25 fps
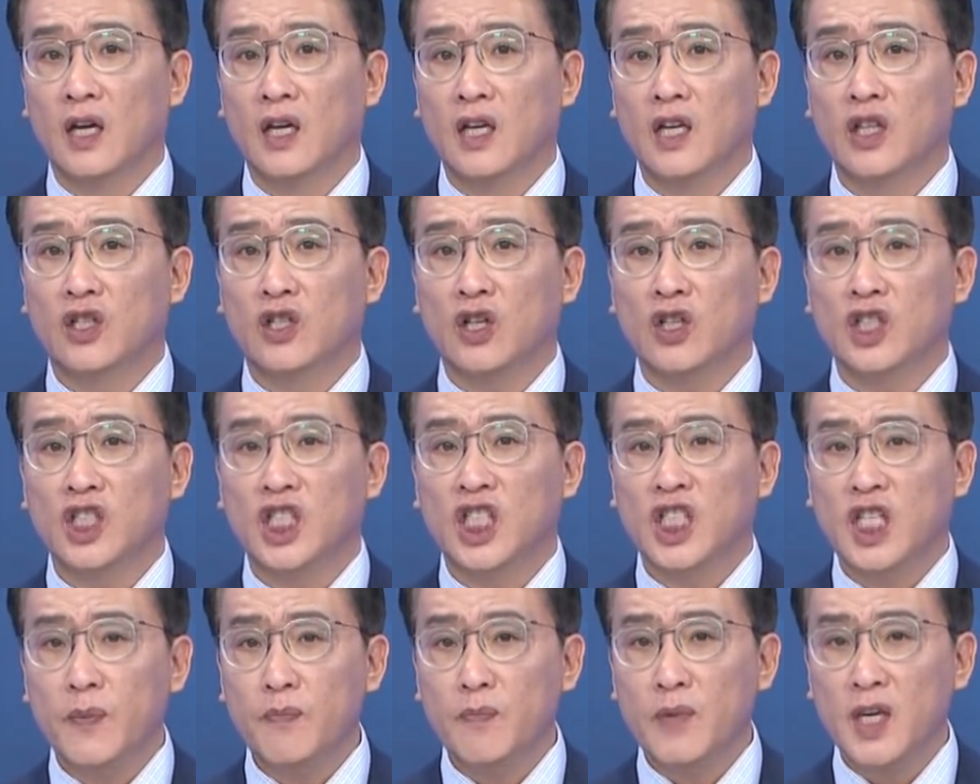
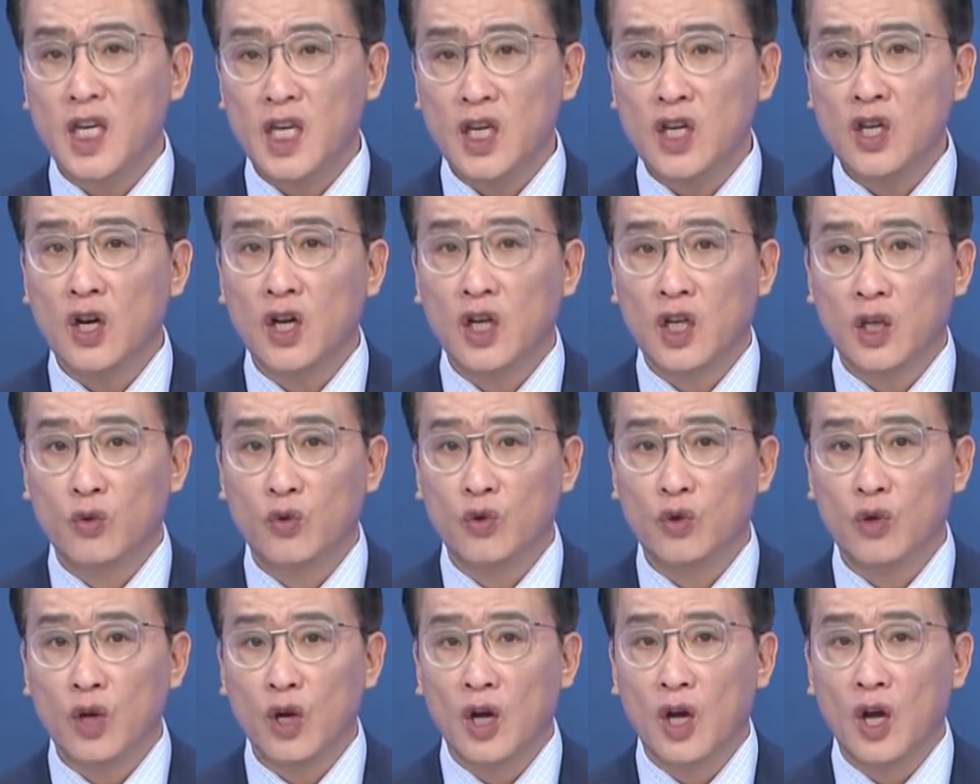2012년
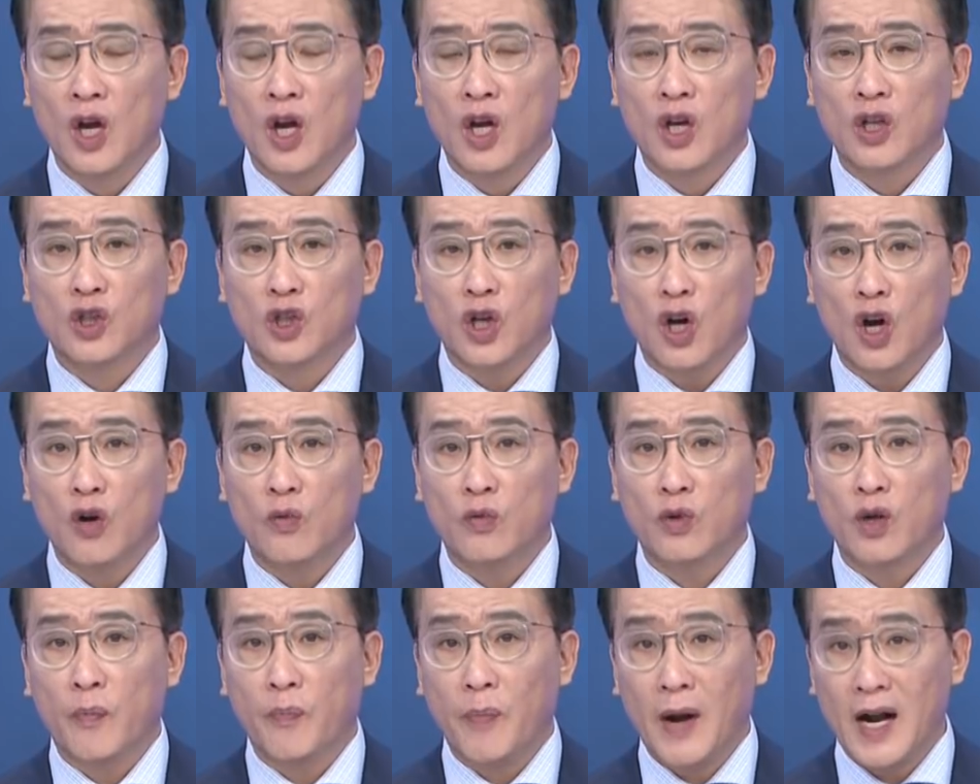이후
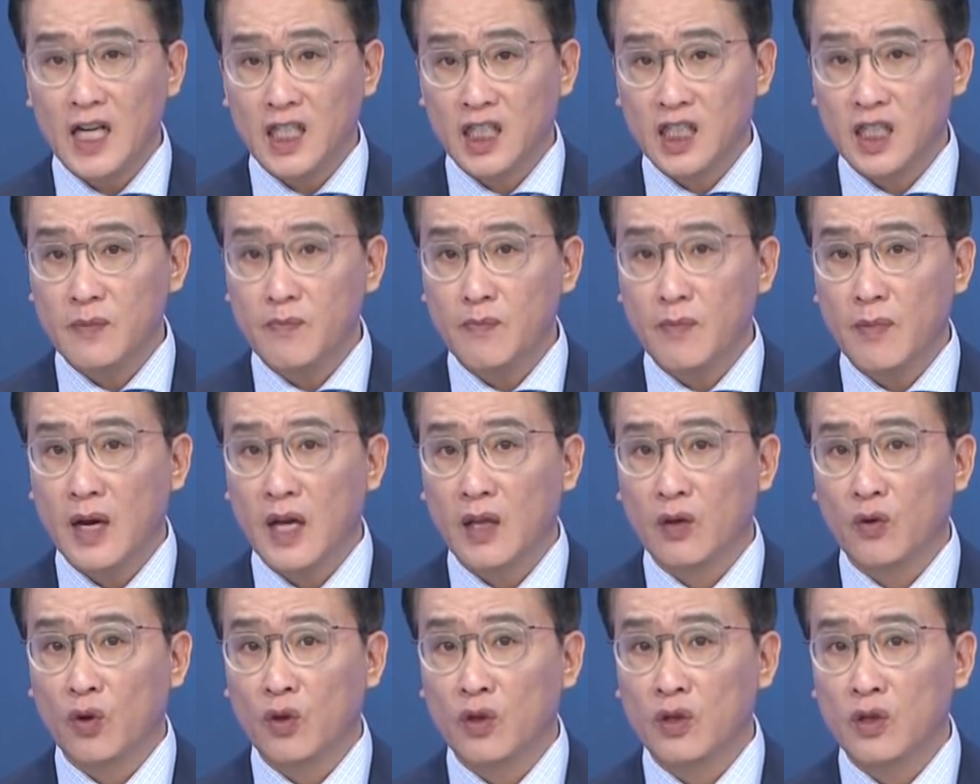처음으로
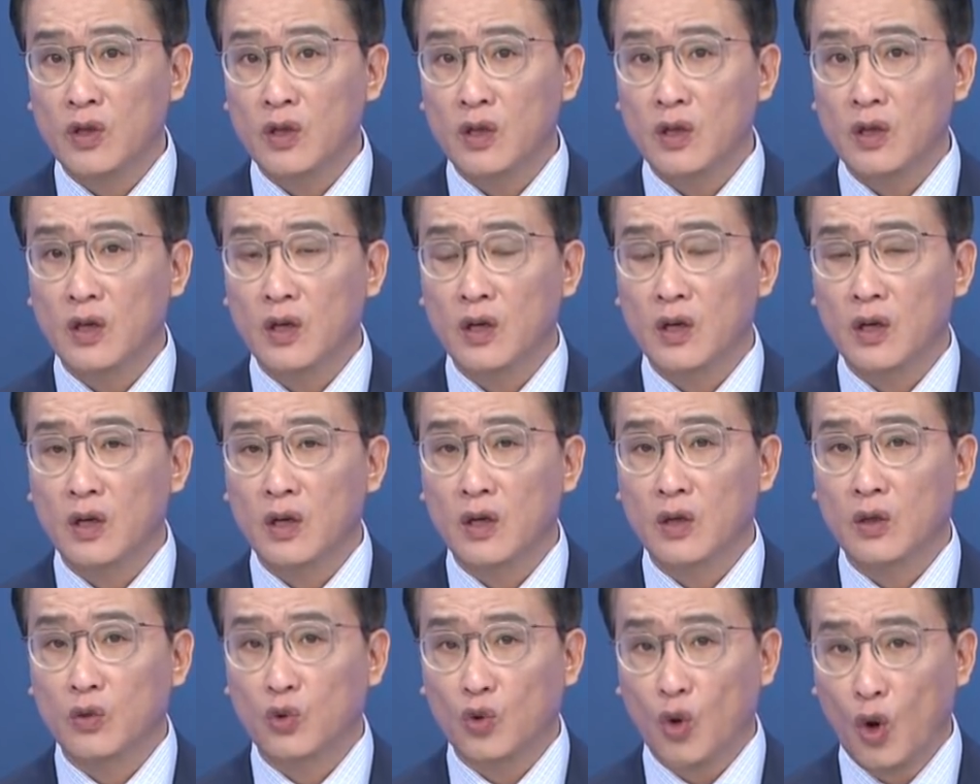80만 원을
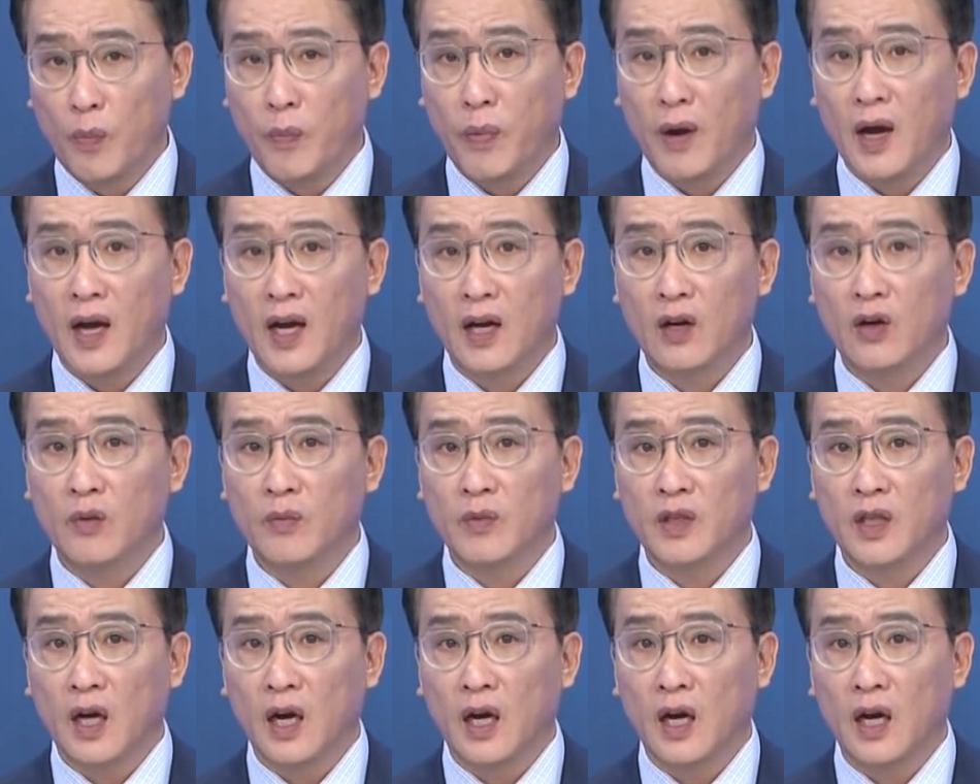어, 돌파한
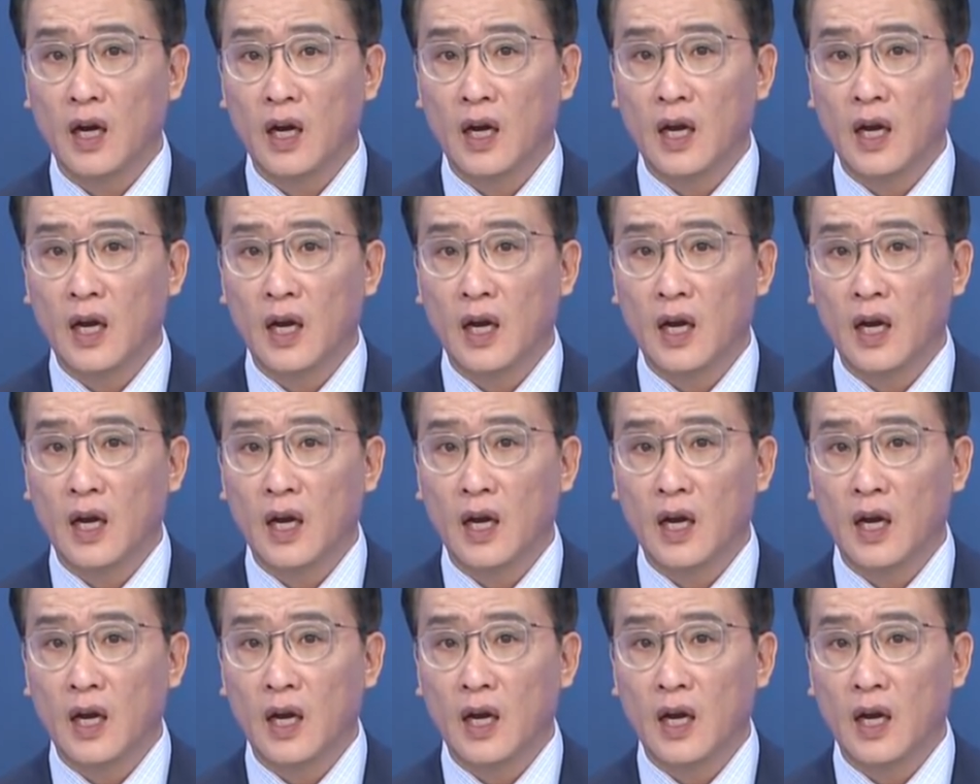겁니다.